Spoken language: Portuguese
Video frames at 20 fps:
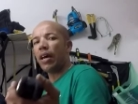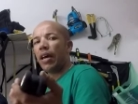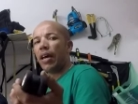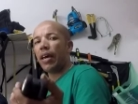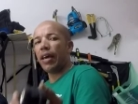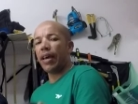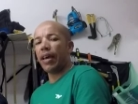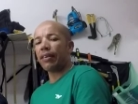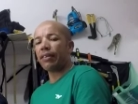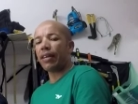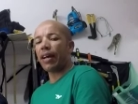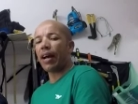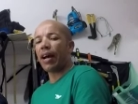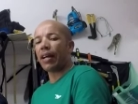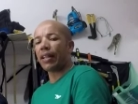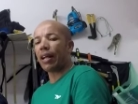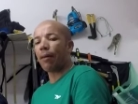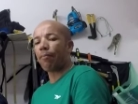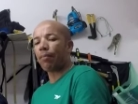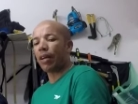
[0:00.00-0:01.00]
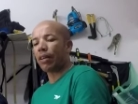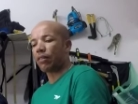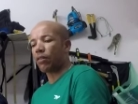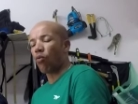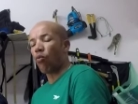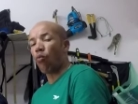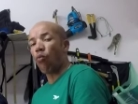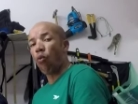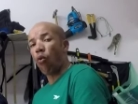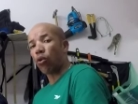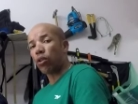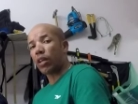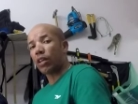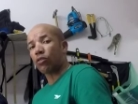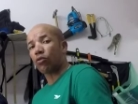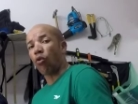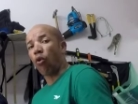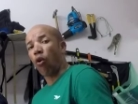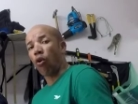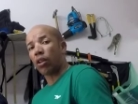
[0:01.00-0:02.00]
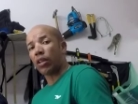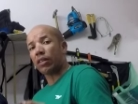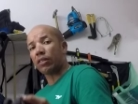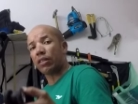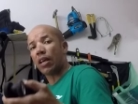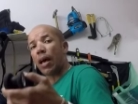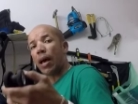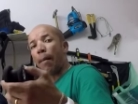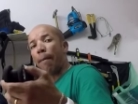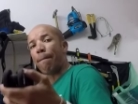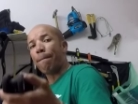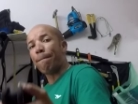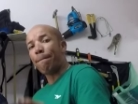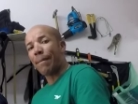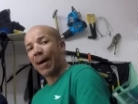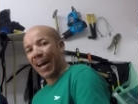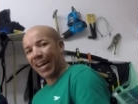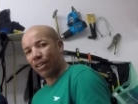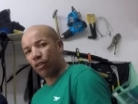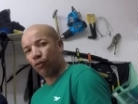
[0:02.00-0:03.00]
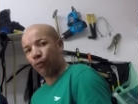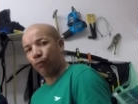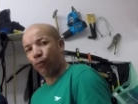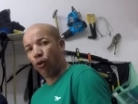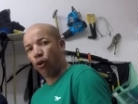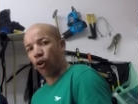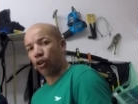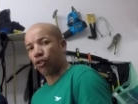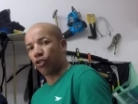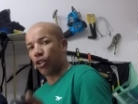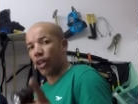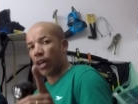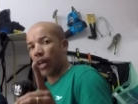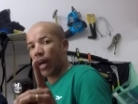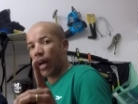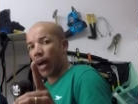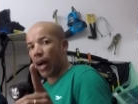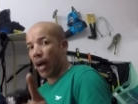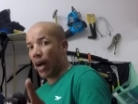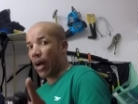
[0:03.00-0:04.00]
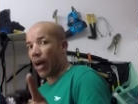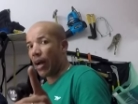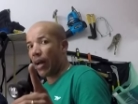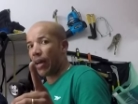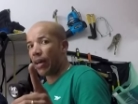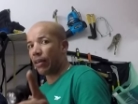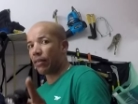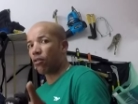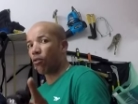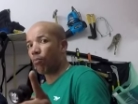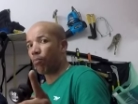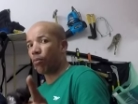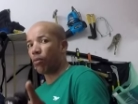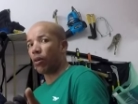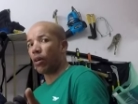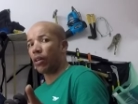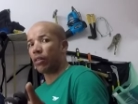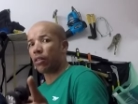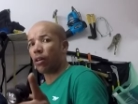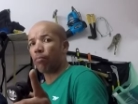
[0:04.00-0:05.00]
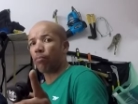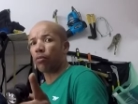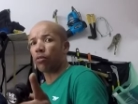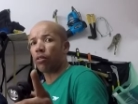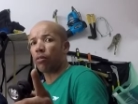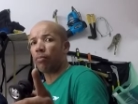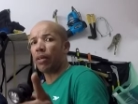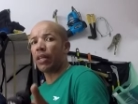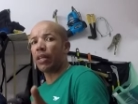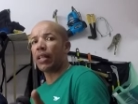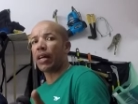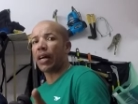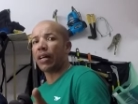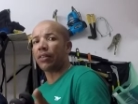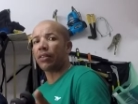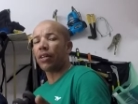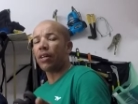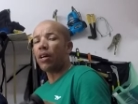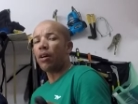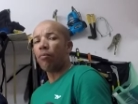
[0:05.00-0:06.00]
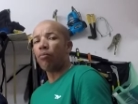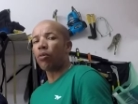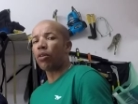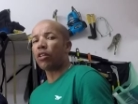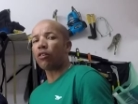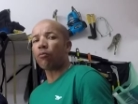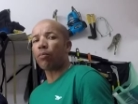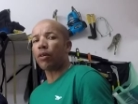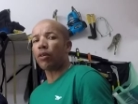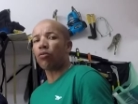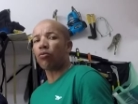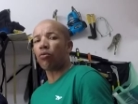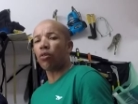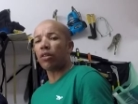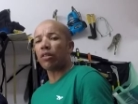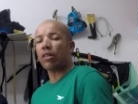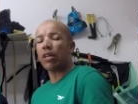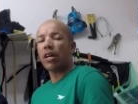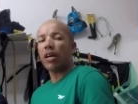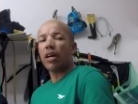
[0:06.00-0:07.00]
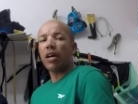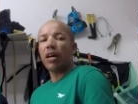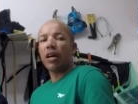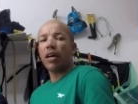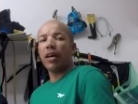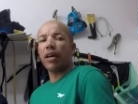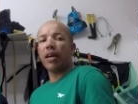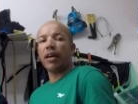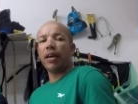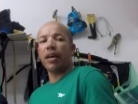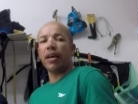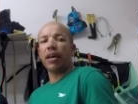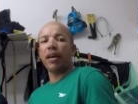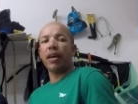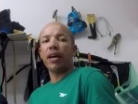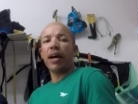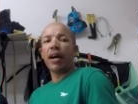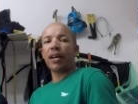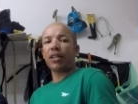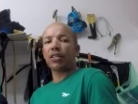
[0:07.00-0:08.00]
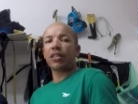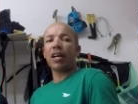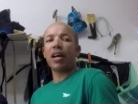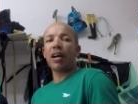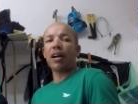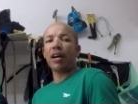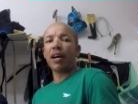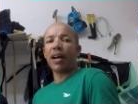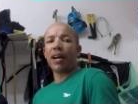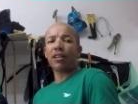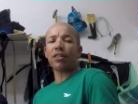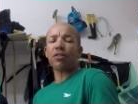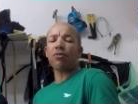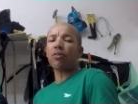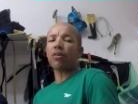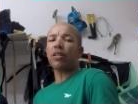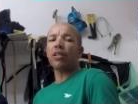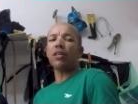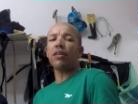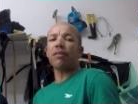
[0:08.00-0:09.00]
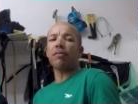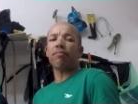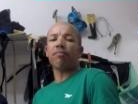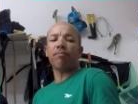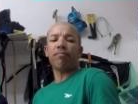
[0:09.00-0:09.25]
essa adaptação com outras rodas mais forte. Há essa, essa possibilidade. Muitas pessoas é, achar, acham que